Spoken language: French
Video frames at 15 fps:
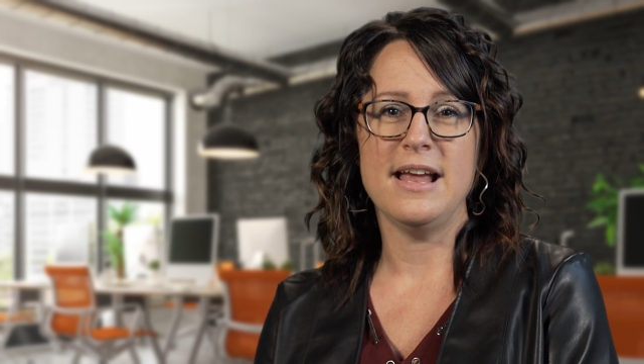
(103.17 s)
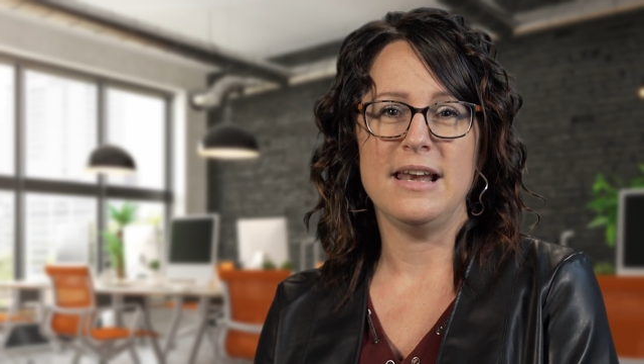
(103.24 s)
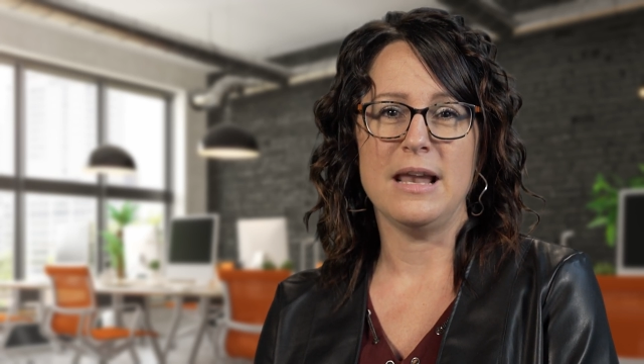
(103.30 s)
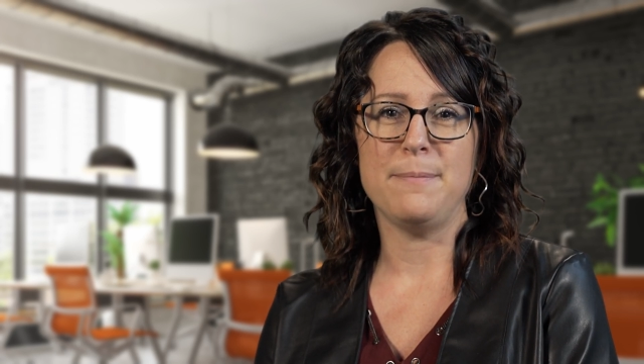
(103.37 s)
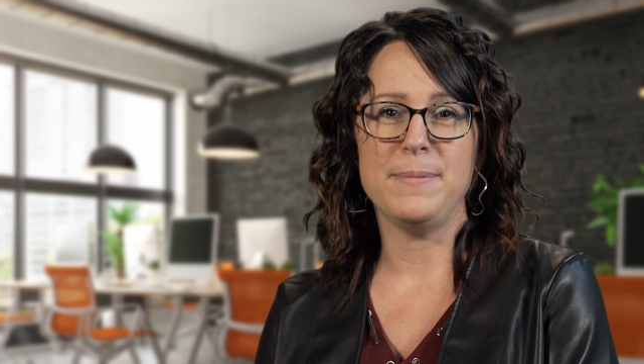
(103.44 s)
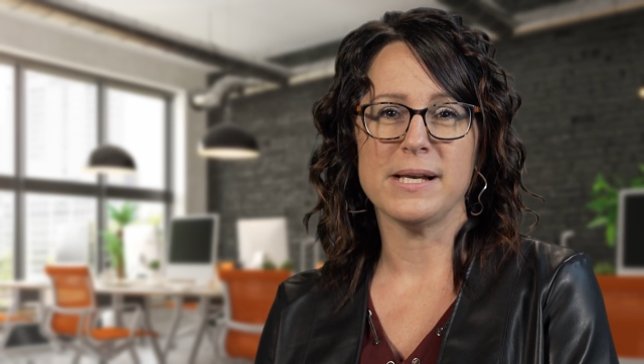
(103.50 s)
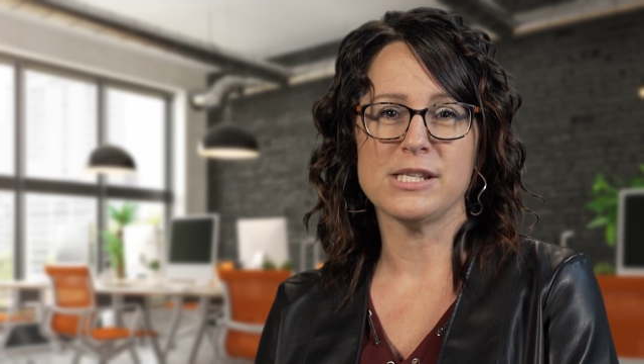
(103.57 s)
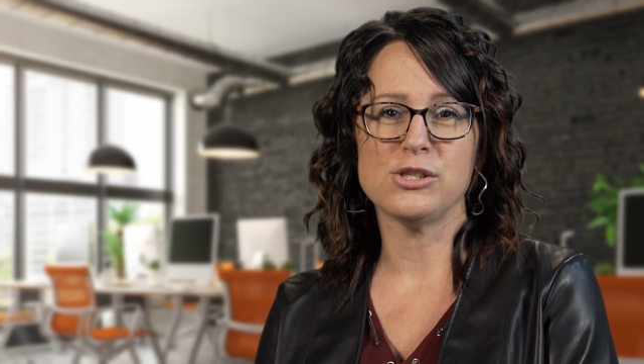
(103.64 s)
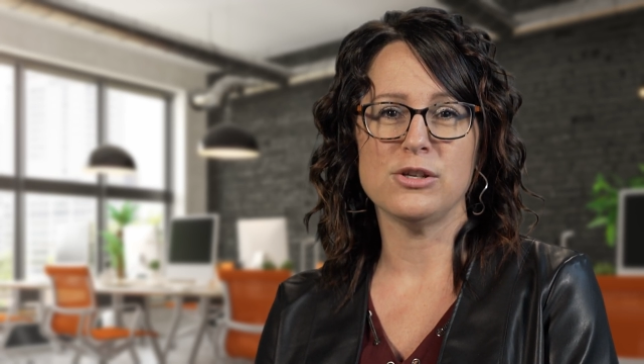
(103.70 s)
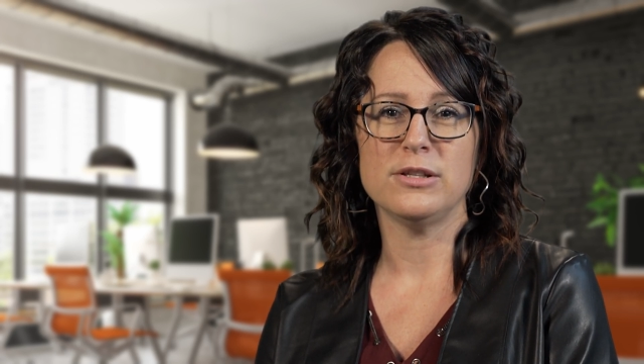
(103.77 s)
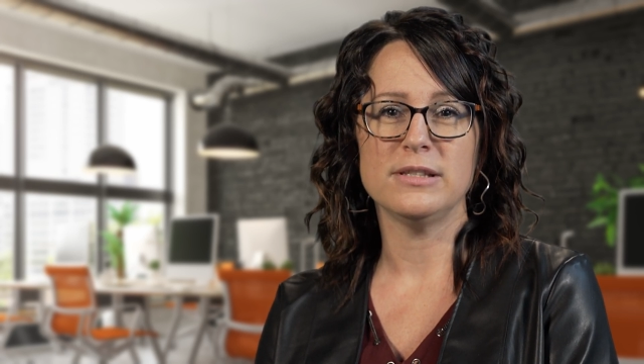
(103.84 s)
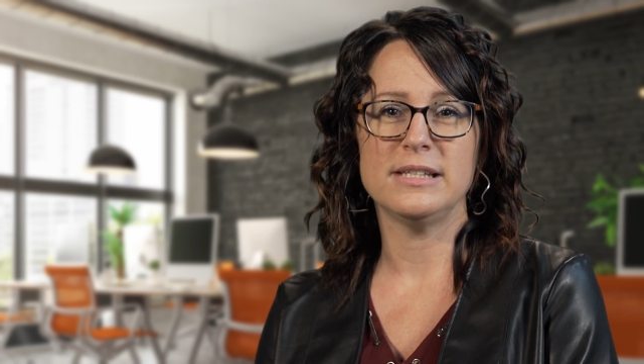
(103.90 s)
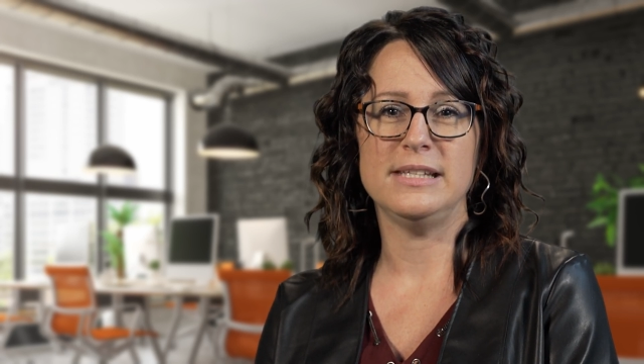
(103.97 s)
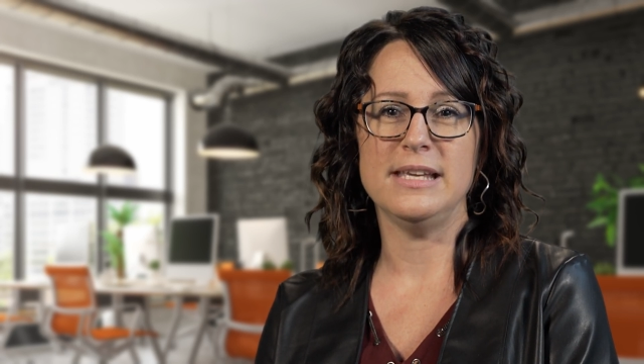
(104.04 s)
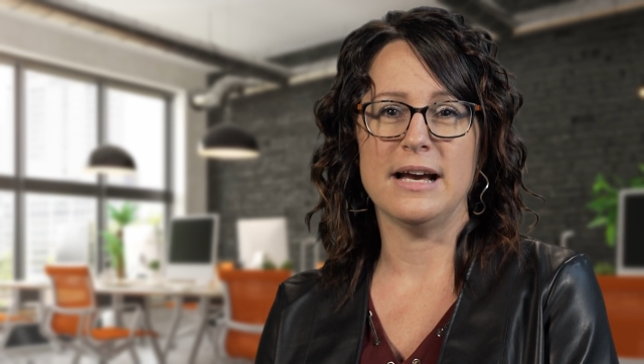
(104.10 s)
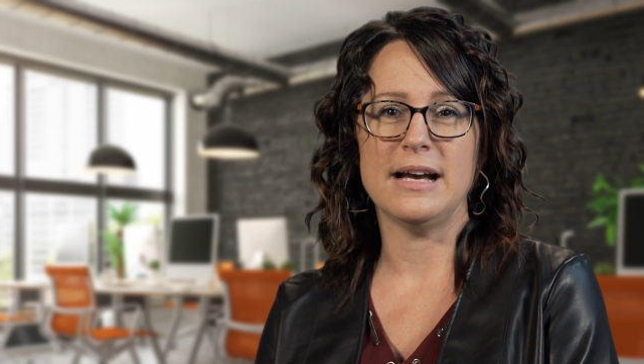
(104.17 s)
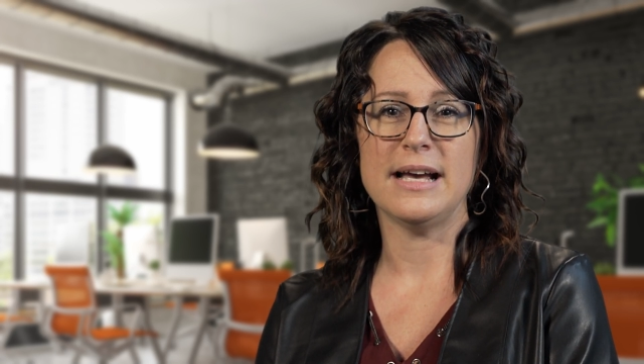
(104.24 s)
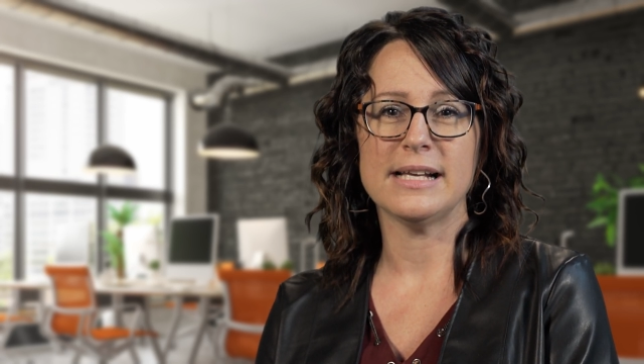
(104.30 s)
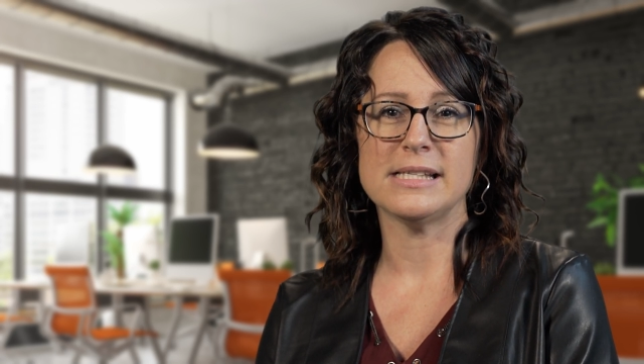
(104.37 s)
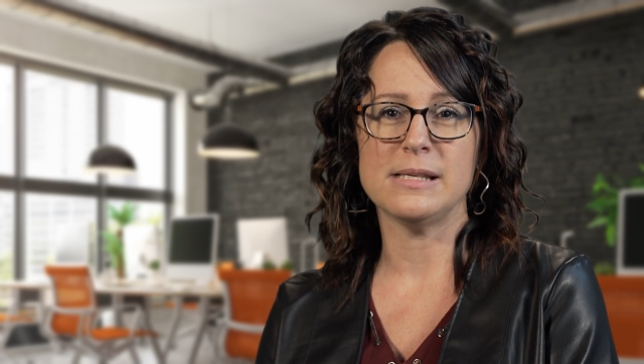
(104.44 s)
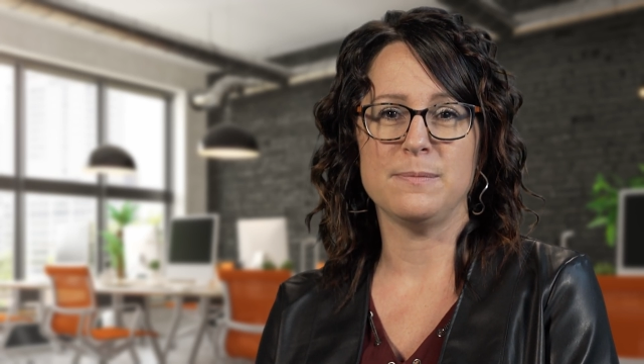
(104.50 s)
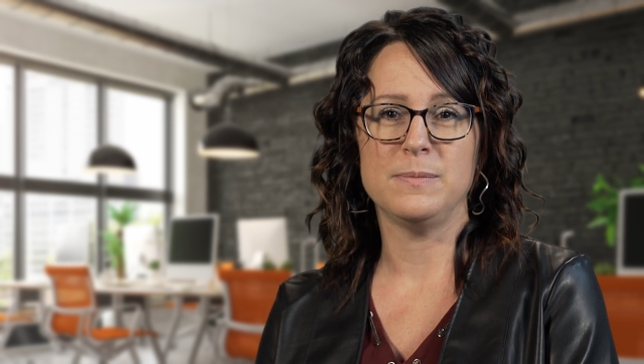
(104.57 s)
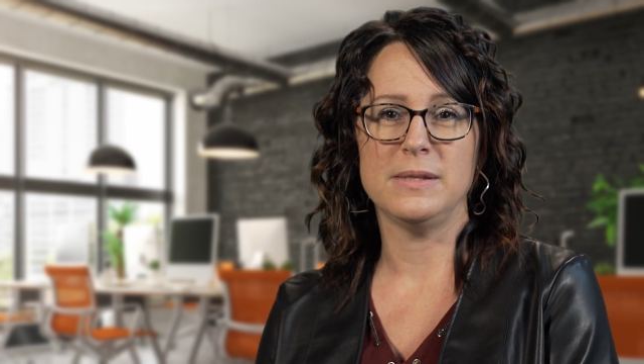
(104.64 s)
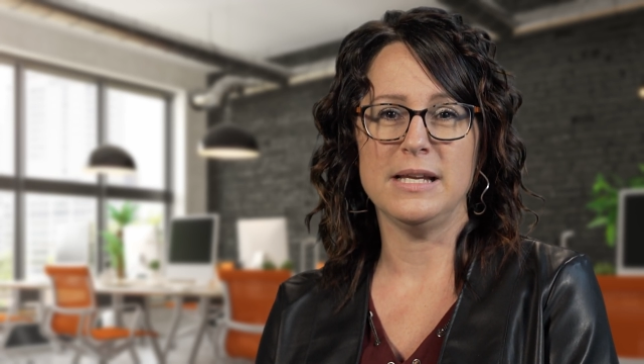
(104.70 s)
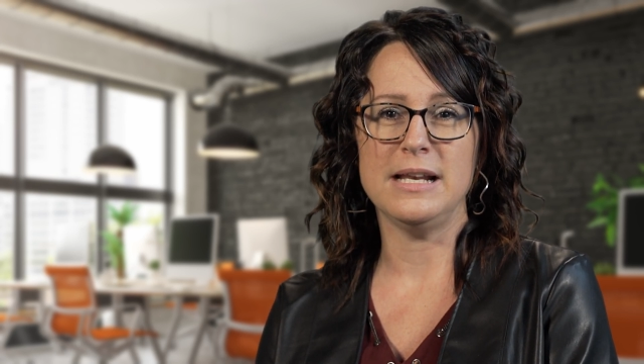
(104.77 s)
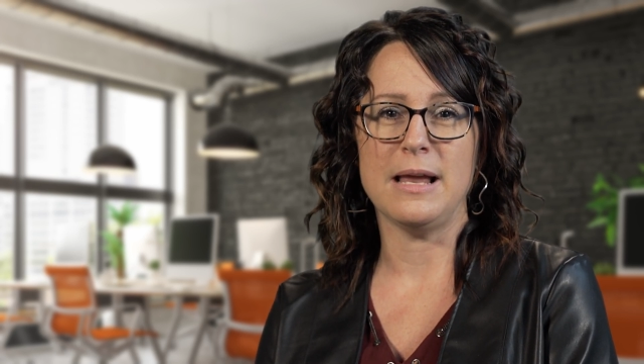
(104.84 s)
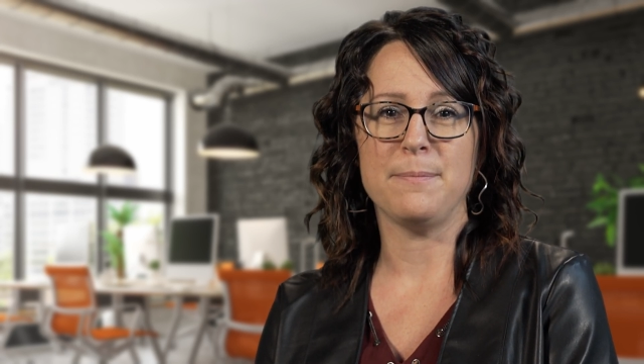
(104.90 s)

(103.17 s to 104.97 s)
la personne qui a accepté